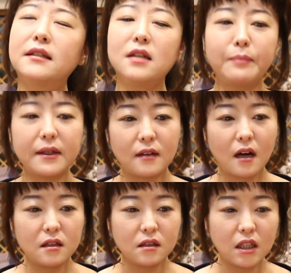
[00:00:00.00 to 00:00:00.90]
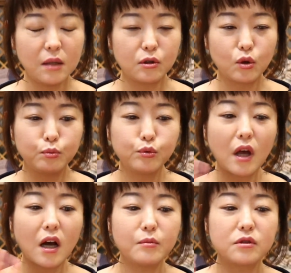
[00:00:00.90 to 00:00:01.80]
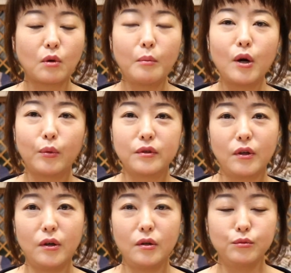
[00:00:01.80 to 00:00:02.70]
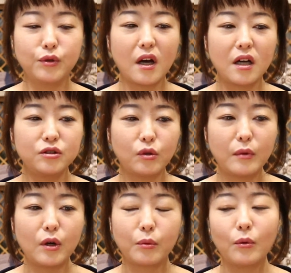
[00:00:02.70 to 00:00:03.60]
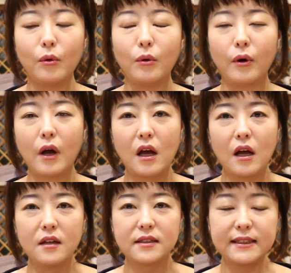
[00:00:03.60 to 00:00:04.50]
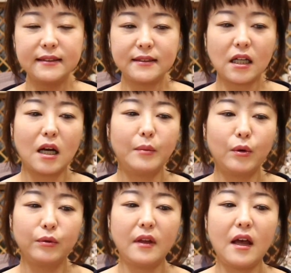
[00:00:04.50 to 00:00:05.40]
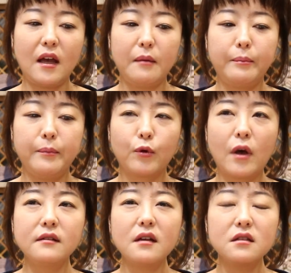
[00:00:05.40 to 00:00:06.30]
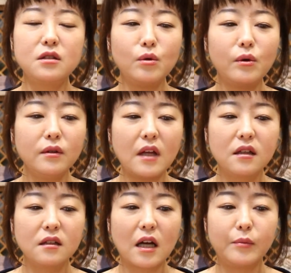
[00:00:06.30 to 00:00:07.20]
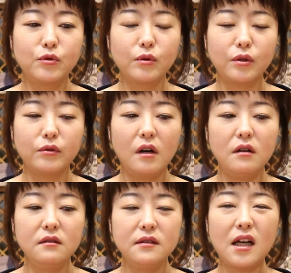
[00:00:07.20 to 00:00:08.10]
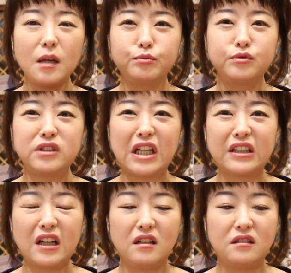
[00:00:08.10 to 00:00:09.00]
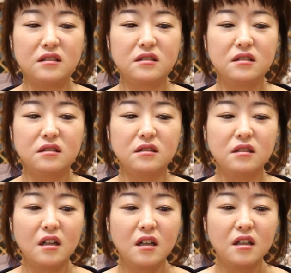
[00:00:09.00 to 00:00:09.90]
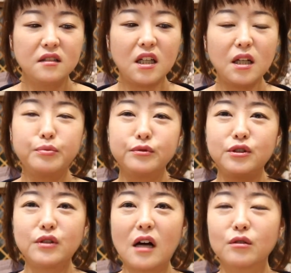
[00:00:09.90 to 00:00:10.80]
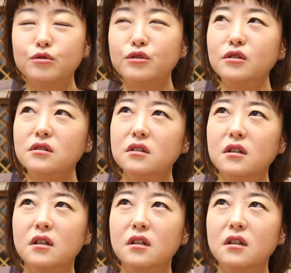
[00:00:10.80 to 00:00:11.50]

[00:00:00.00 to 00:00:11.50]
바스락바스락한 느낌 그리고 무게감은 정말 없어요. 무게감은 정말 없고 진짜 가벼운데 굉장히 시원한 감촉이고요. 살에 붙지 않아요. 어. 살에 붙지도 않고